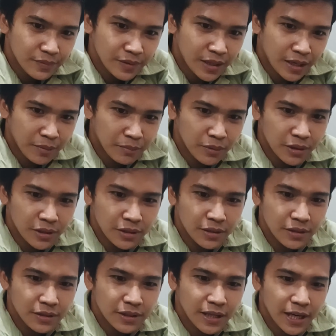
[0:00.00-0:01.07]
number
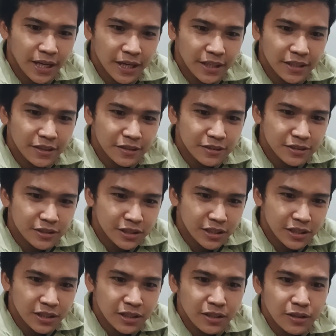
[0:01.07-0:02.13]
9
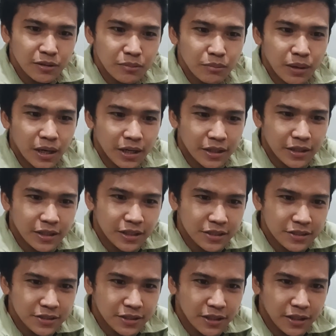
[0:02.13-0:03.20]
si Mark
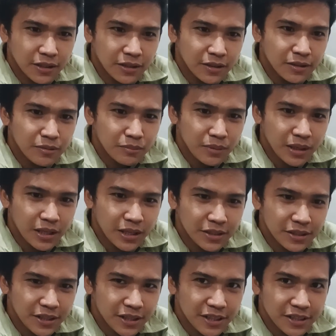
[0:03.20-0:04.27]
Lister
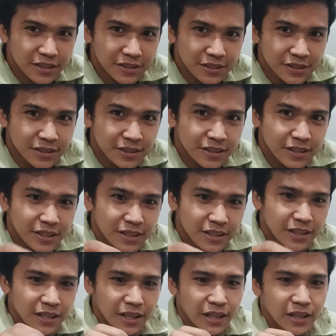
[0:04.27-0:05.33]
Melindres.
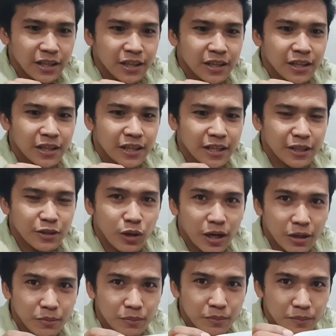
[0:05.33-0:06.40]
kay
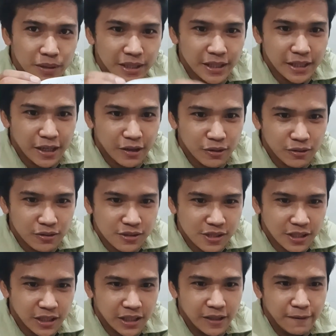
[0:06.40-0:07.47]
ikaduhang mananaog
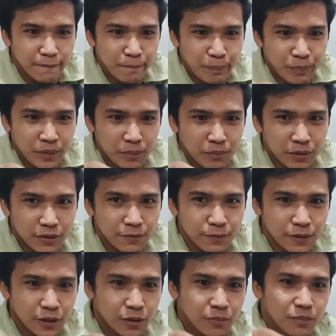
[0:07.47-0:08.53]
sa
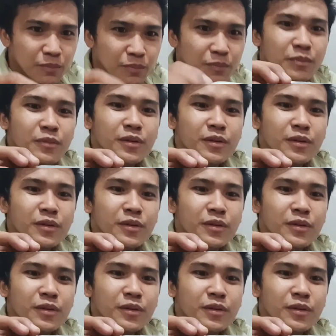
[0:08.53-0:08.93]
perfume